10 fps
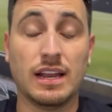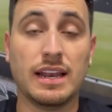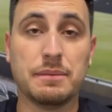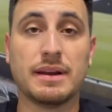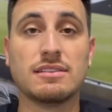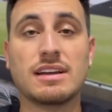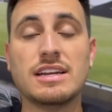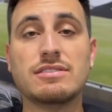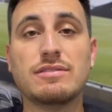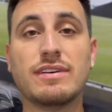Lembrando que a
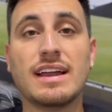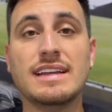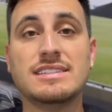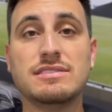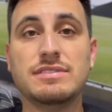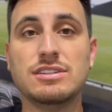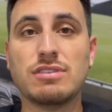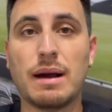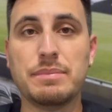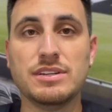gente vai falar nesse vídeo
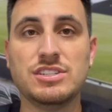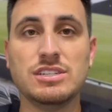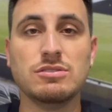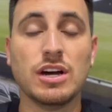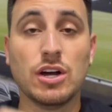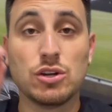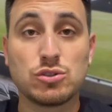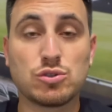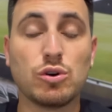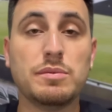rapidinho
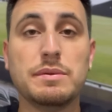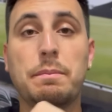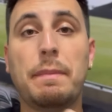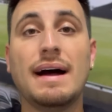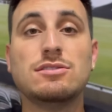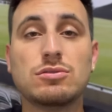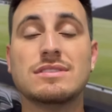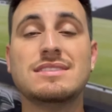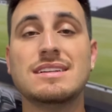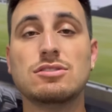sobre
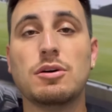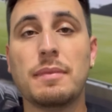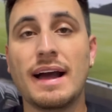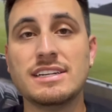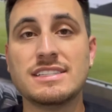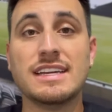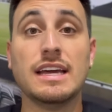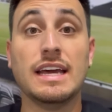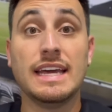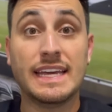patrocinador
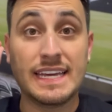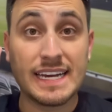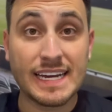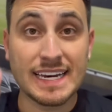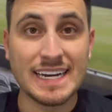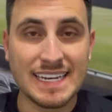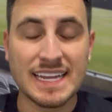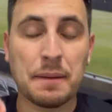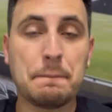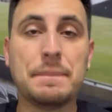master e
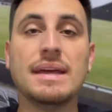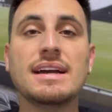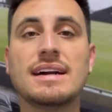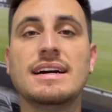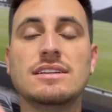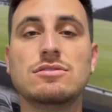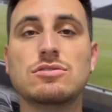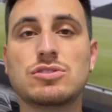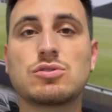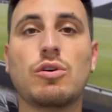grana pingando
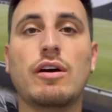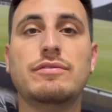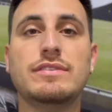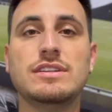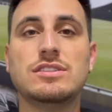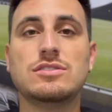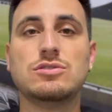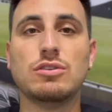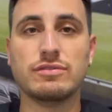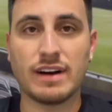nos cofres
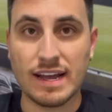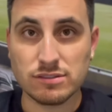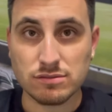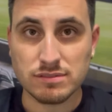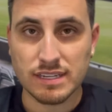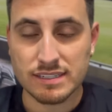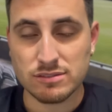do Vasco, né?